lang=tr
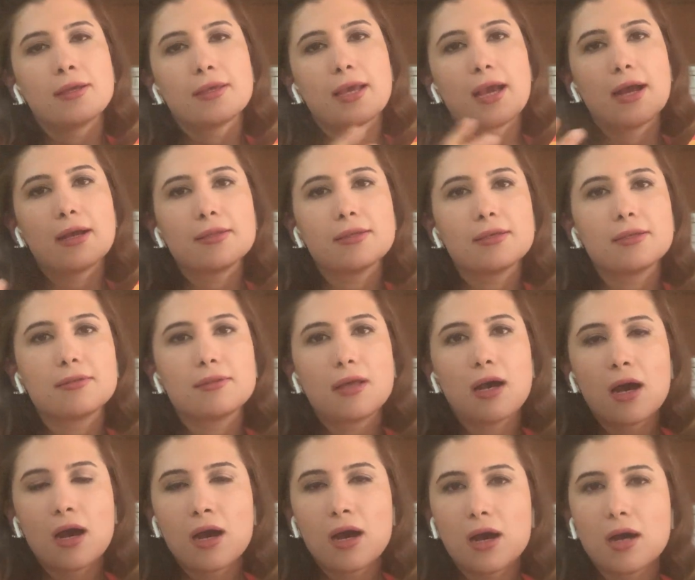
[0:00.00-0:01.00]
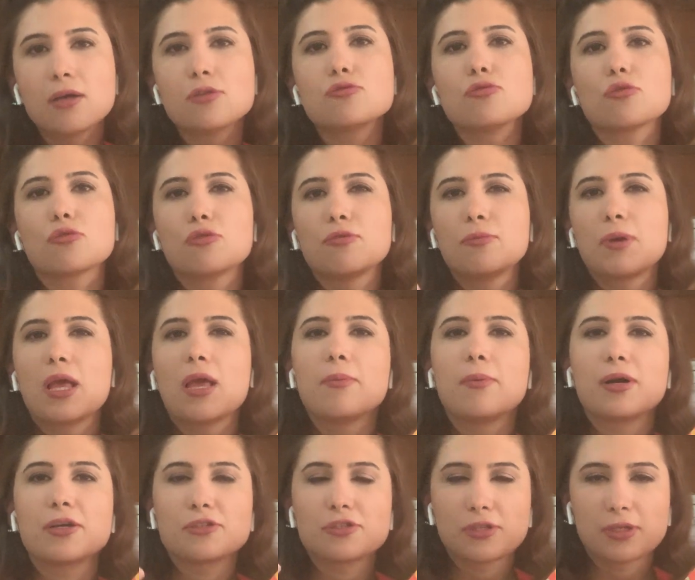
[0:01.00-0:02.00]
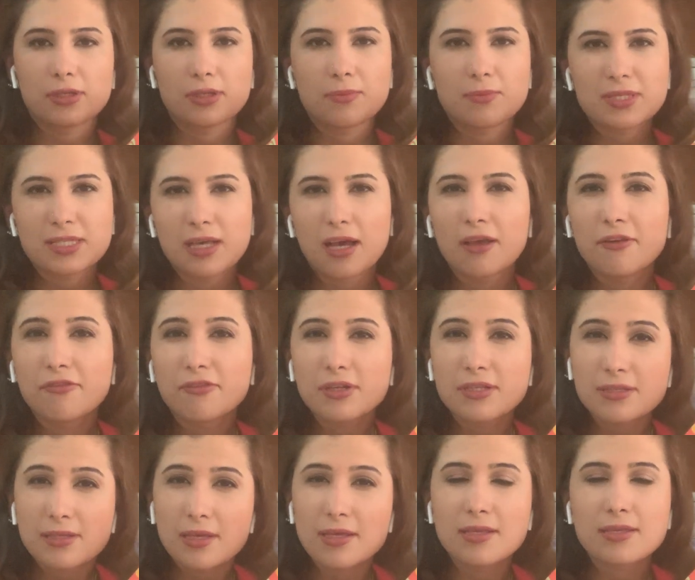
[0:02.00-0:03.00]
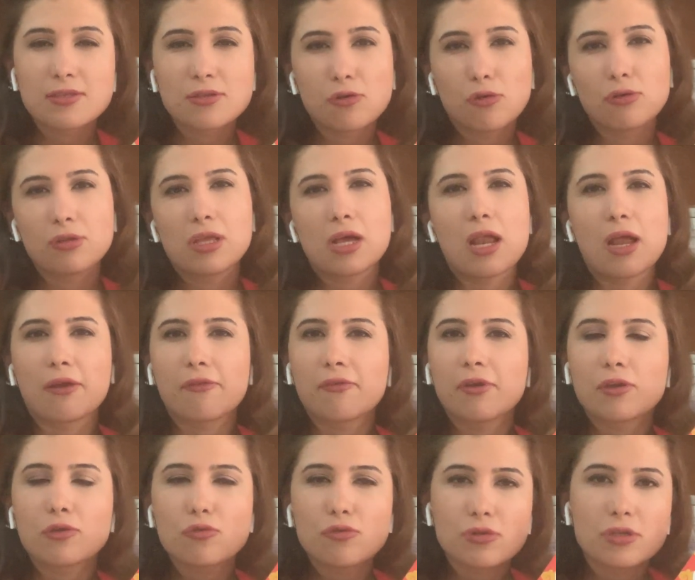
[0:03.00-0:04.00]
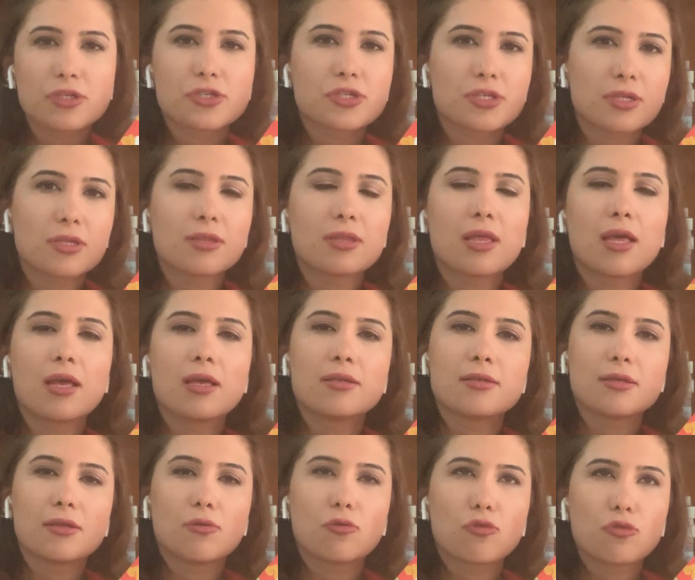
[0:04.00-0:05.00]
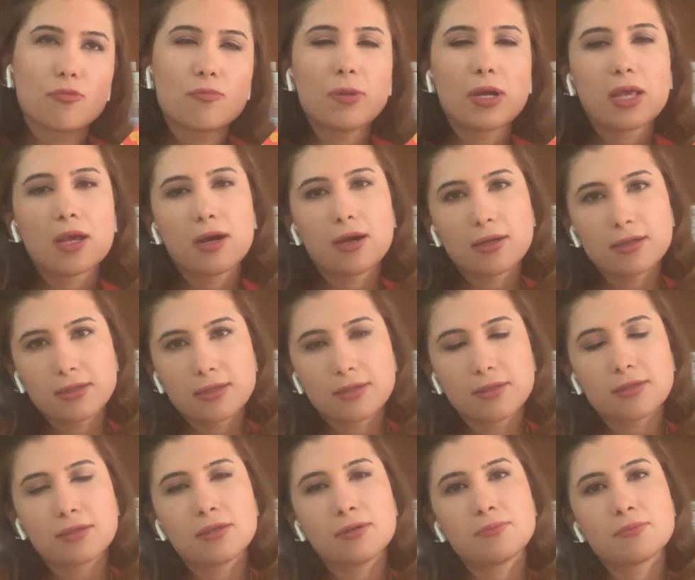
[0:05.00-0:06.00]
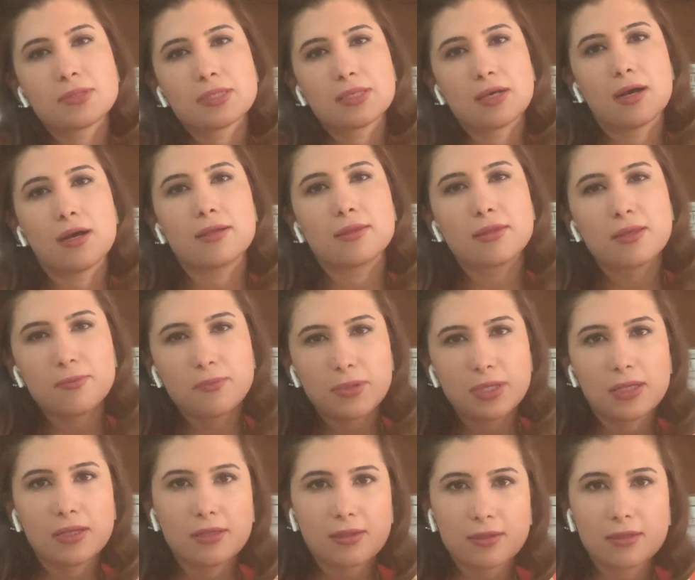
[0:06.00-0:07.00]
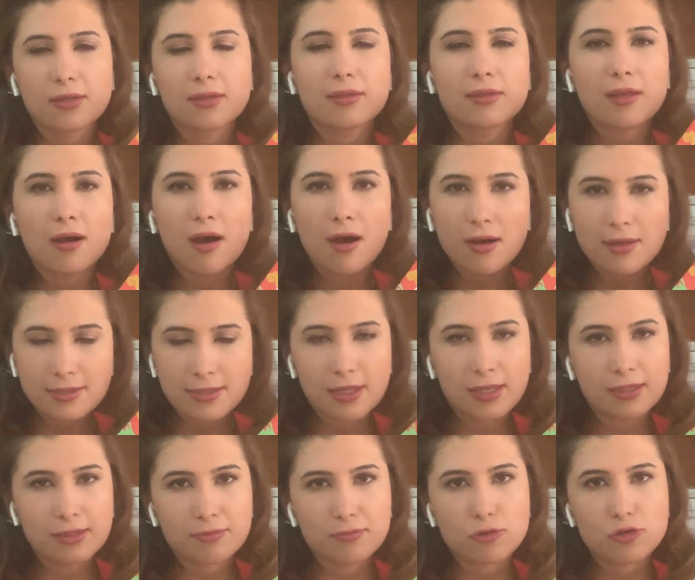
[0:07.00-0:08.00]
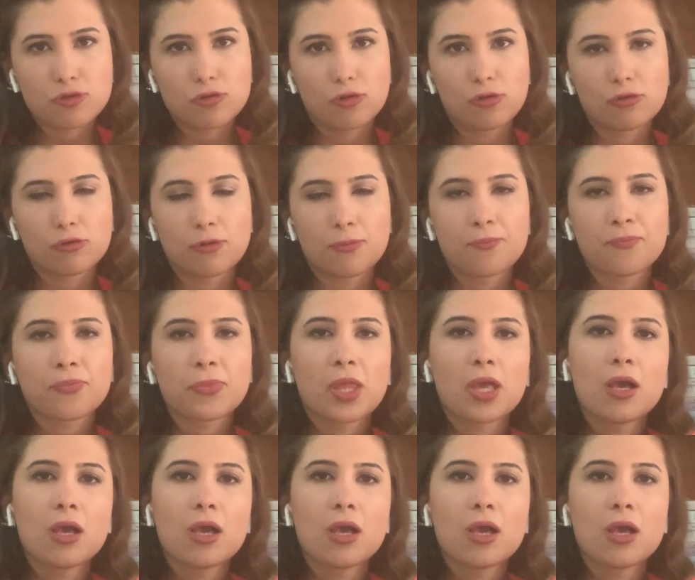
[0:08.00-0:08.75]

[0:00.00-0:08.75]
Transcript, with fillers: Yani daha az okumaya başladım sayfa sayısı olarak ve gün içinde okumaya ayırdığım saati bir tık daha azaltmış oldum.